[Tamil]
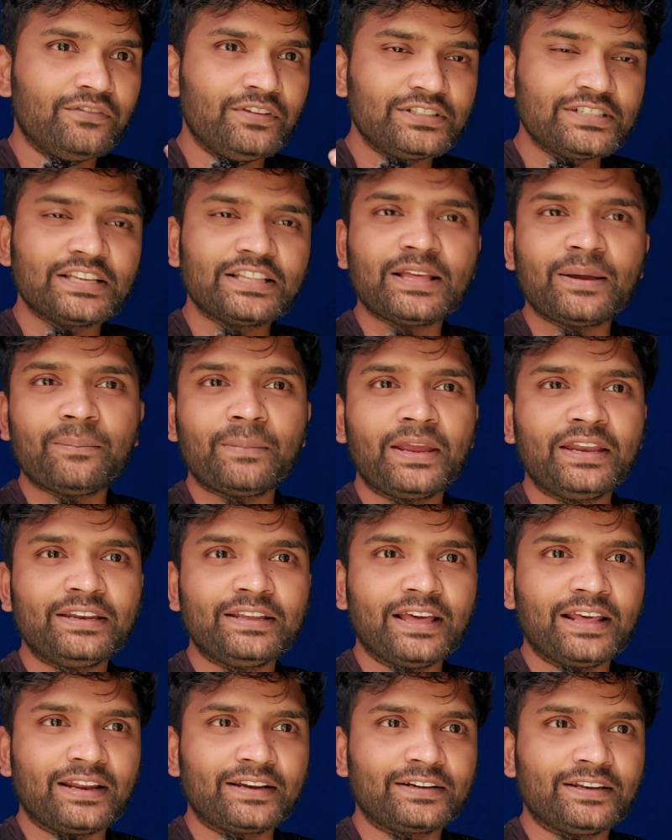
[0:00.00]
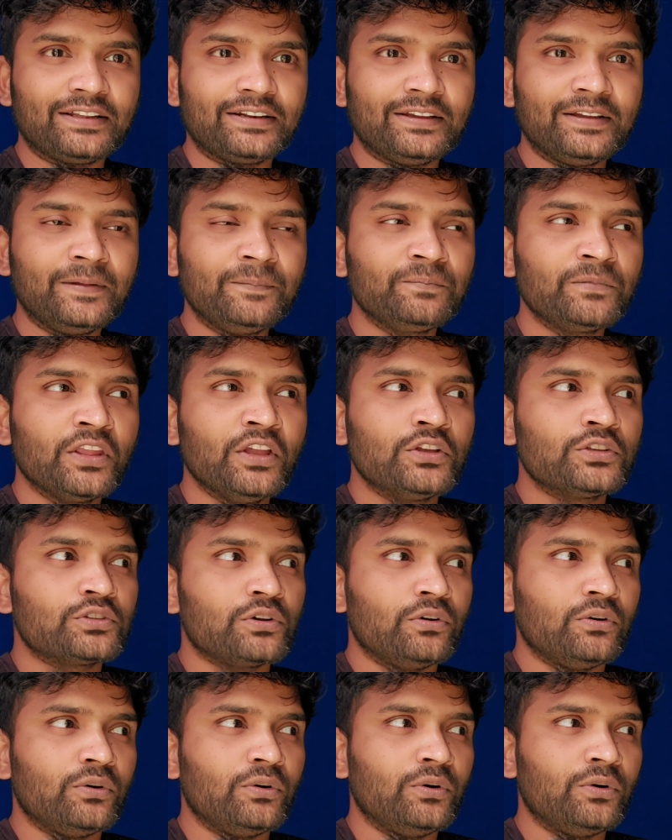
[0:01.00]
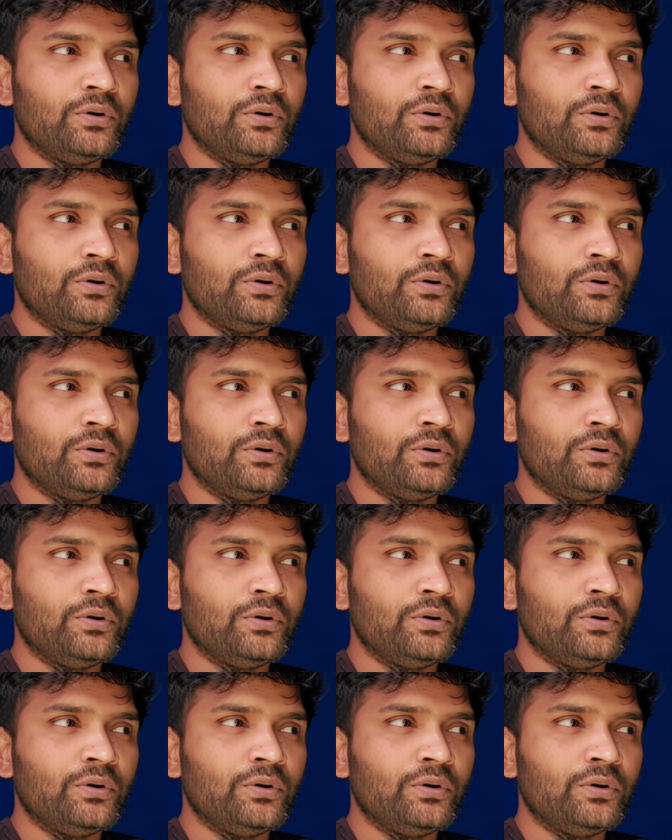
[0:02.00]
விஜய் தான் மெயின் கேரக்டரு ஸோ